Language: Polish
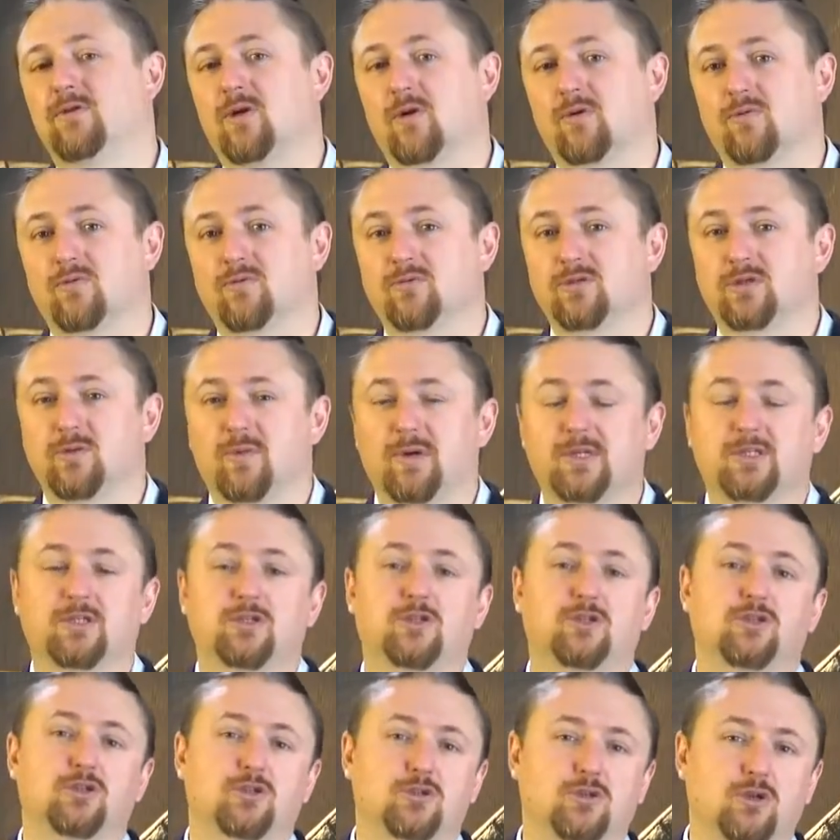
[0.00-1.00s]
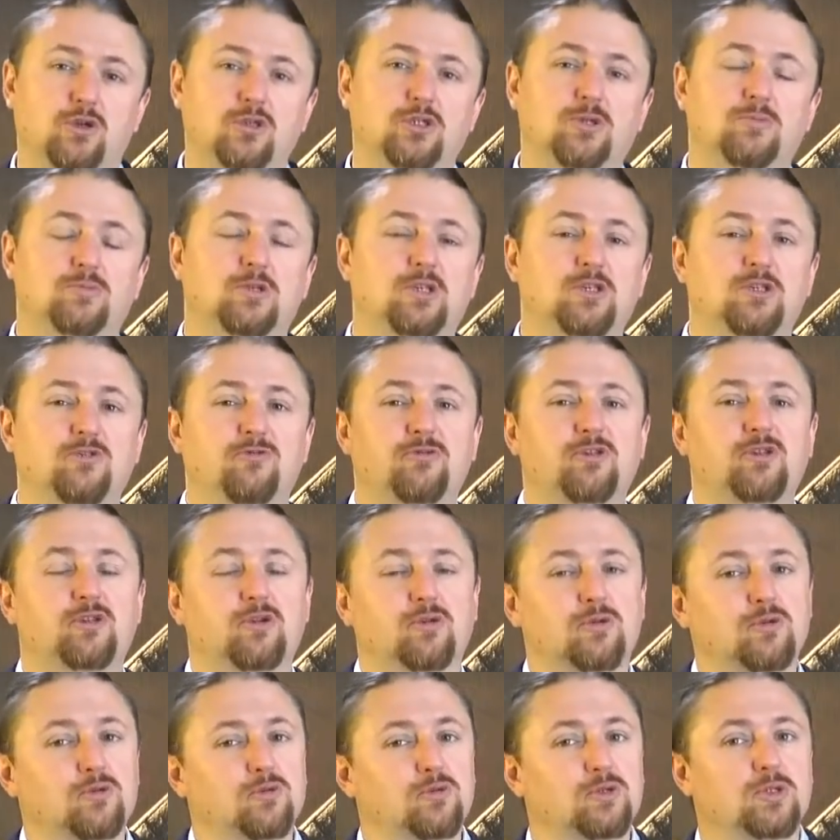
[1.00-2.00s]
roku, zobaczcie,
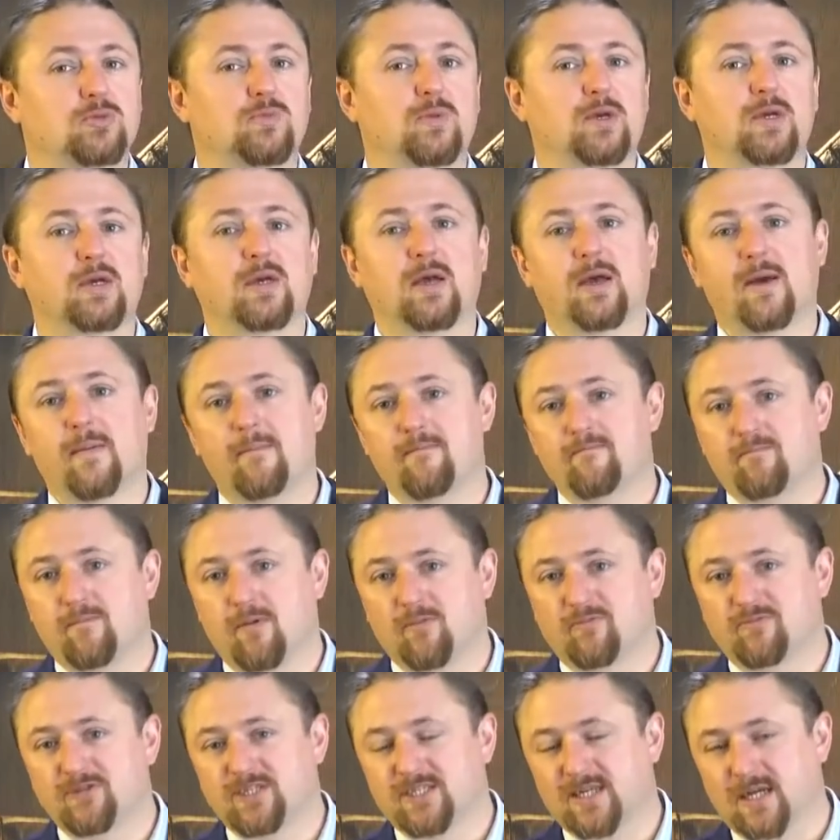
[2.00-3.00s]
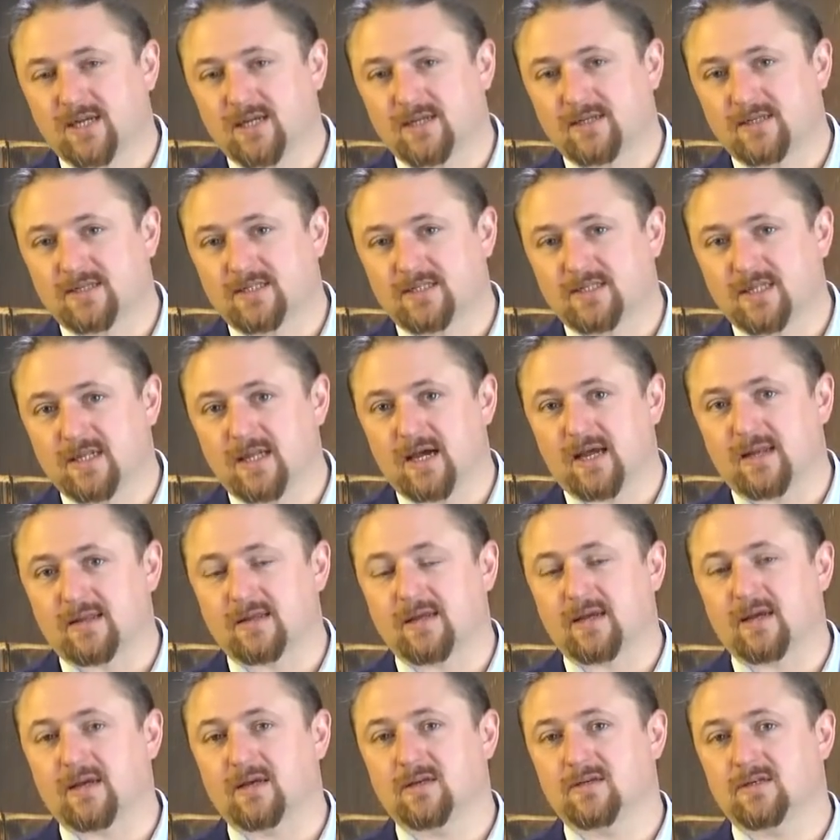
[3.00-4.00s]
1898 powstaje
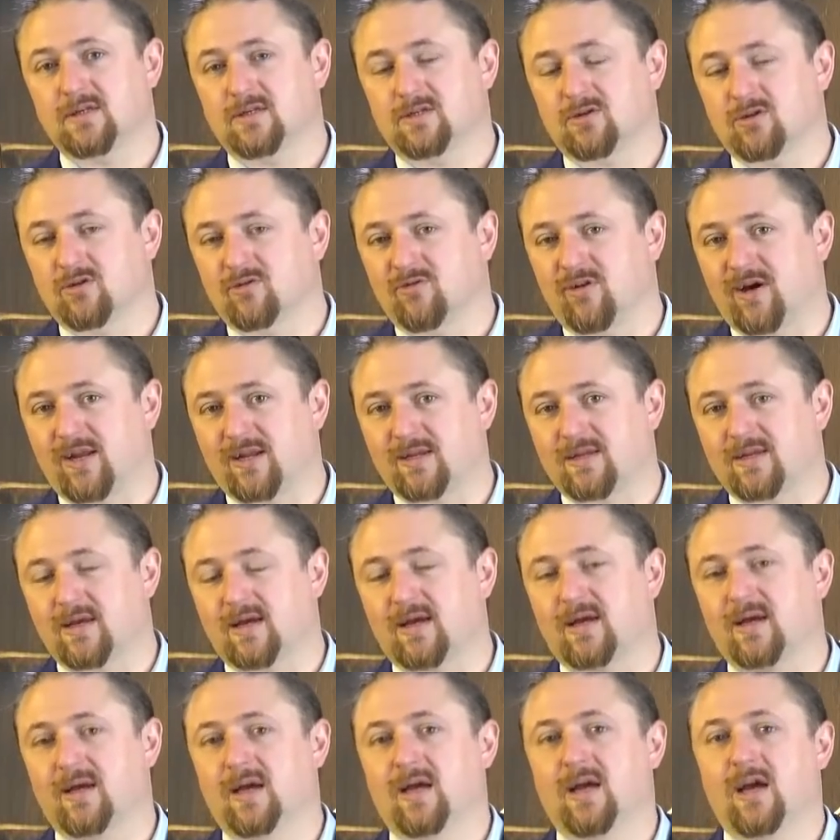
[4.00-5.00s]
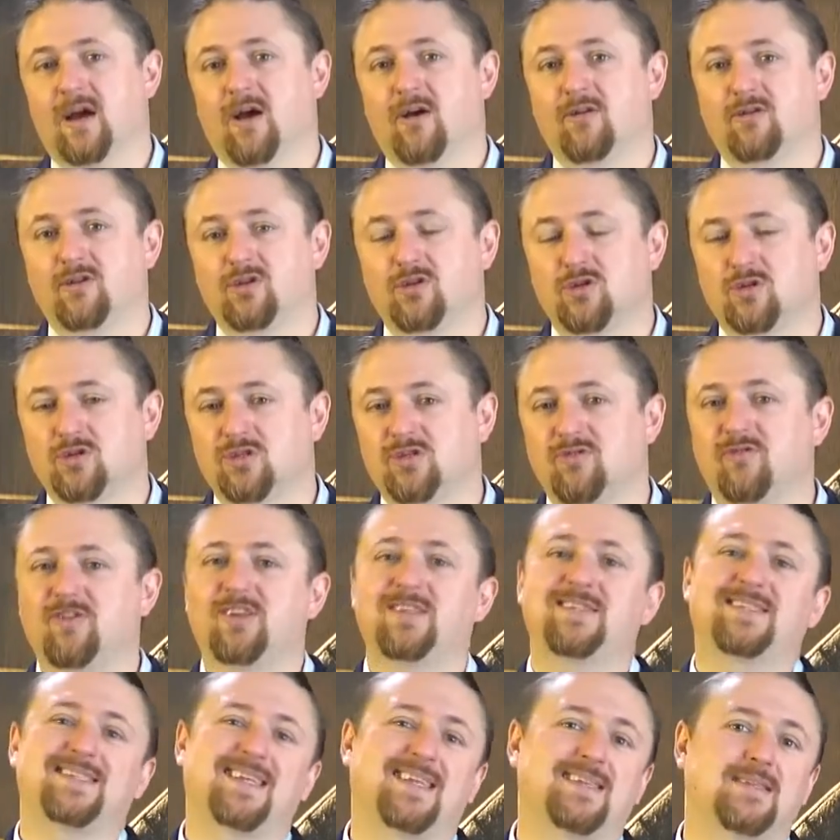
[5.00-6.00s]
destylarnia, jest otwarta,
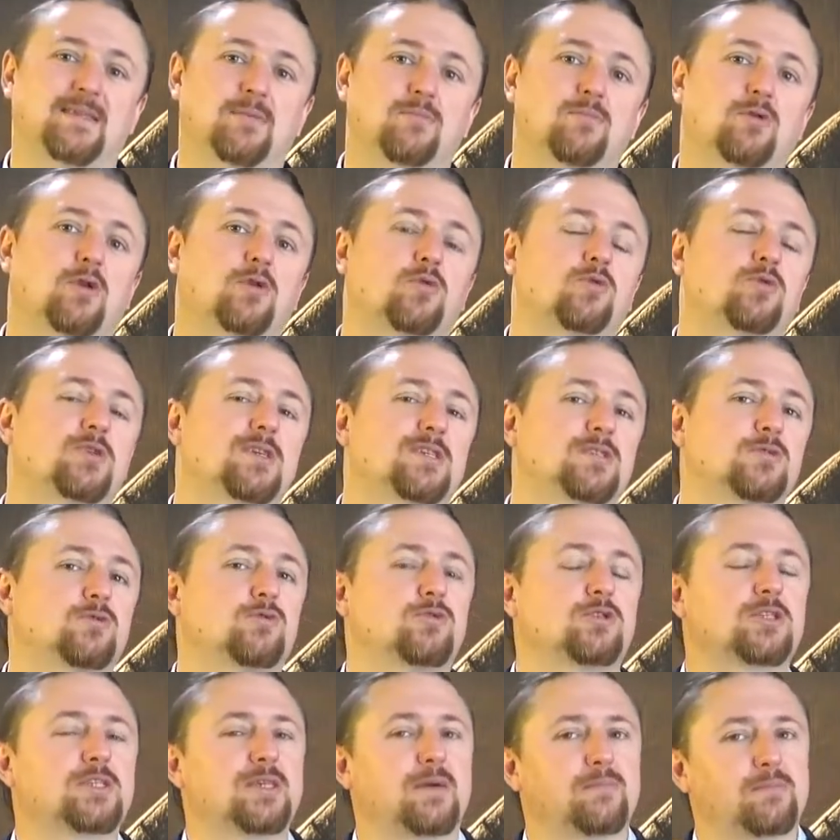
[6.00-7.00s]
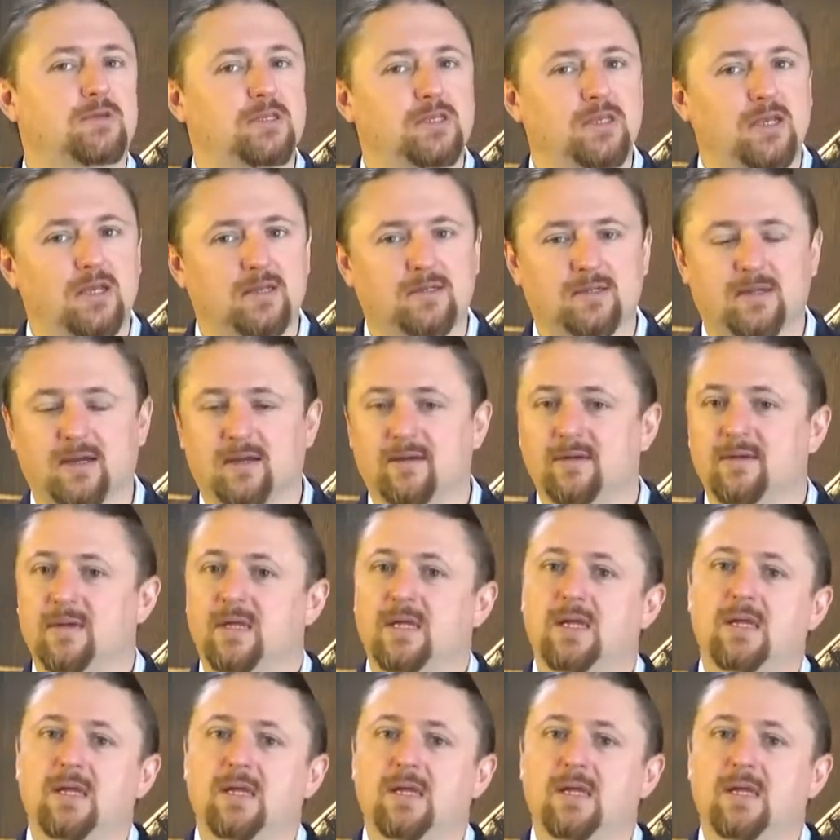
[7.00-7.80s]
1900 roku jest już zamknięta,